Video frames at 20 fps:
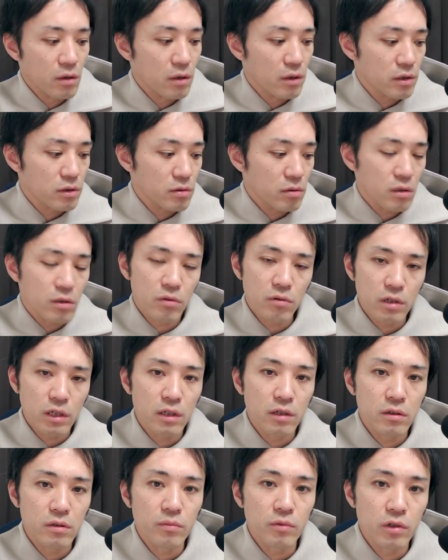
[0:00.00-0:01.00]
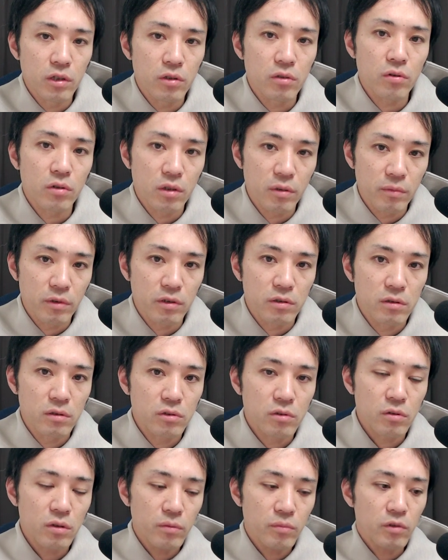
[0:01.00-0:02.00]
えそれのリンクも入れときます。
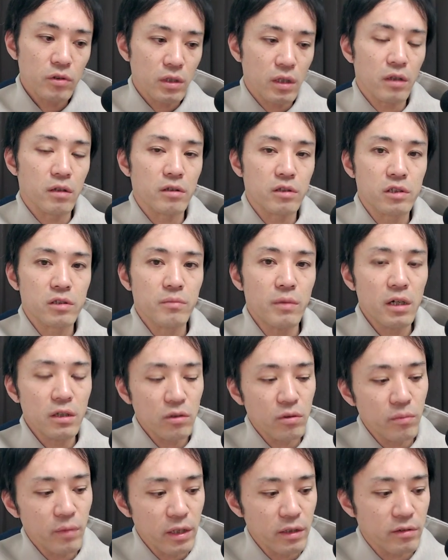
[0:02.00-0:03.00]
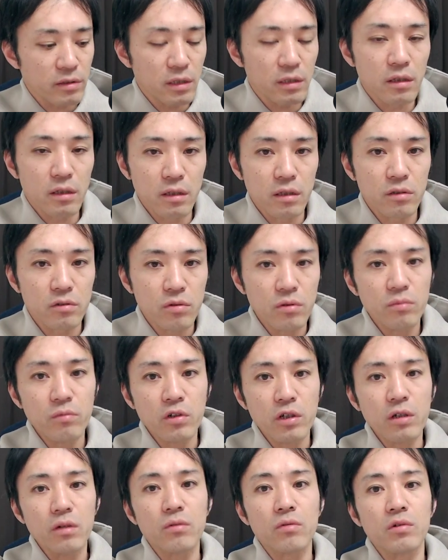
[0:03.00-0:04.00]
それもね、スマートマイクだったかな。それも
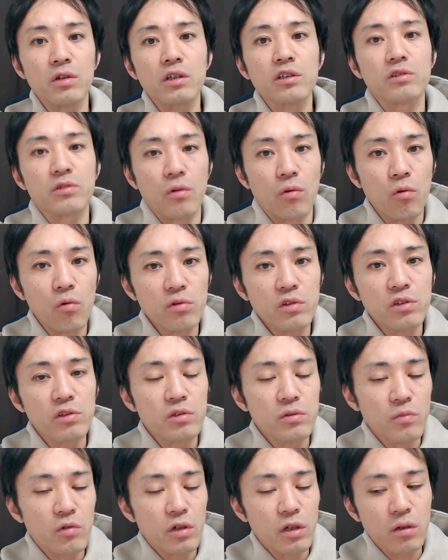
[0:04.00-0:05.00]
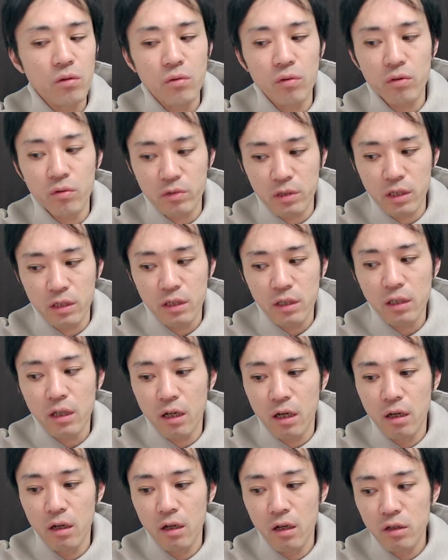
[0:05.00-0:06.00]
結構いいんですよ。音質も結構良くて、た
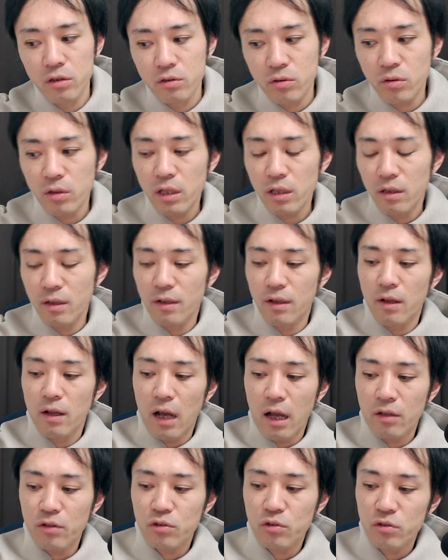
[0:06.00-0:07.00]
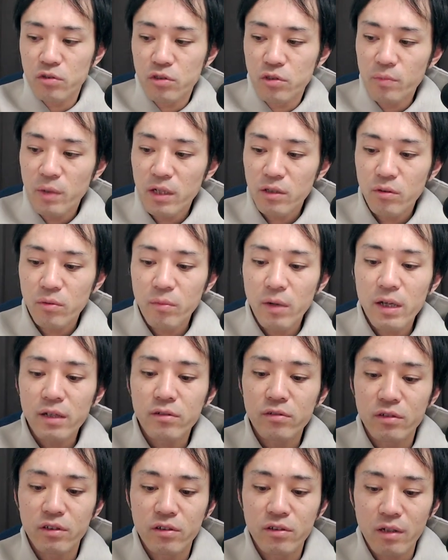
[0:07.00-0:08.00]
だ、それ、あの、その
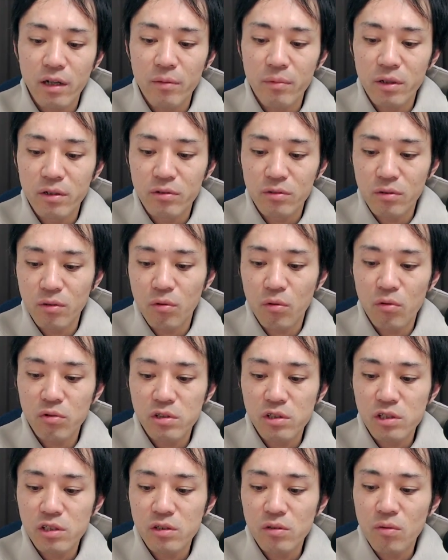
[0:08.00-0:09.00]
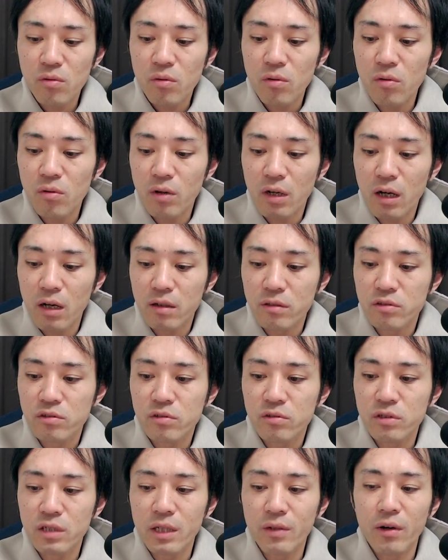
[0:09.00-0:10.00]
スマートマイクに比べると、こっちの方が
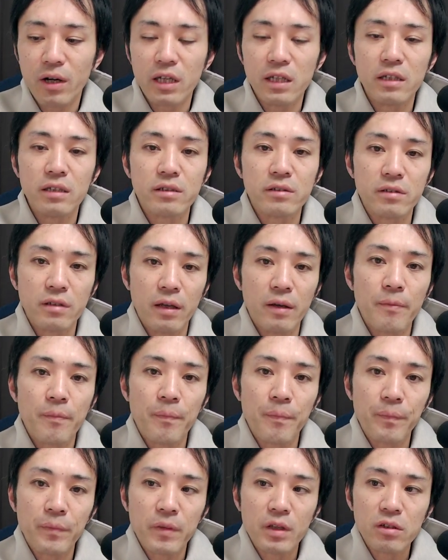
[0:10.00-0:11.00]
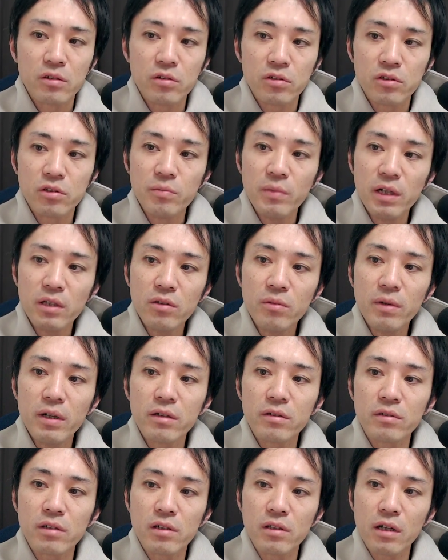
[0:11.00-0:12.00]
作りはいいですね。その
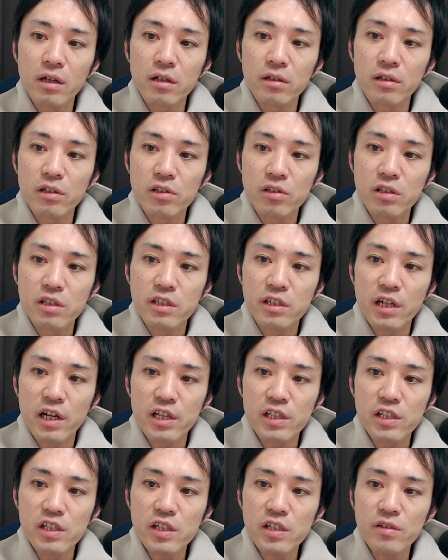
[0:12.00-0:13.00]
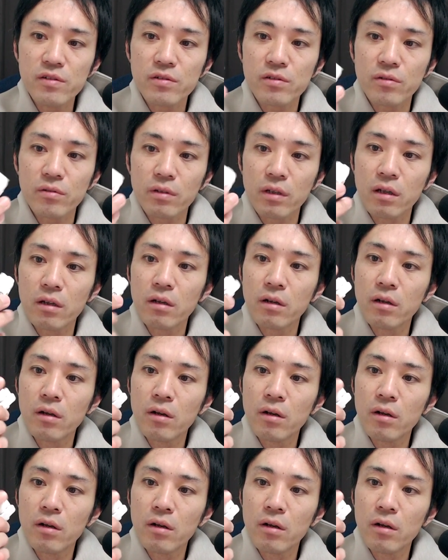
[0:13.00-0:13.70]
スマートマイクね、なんかね、チャチんすよね。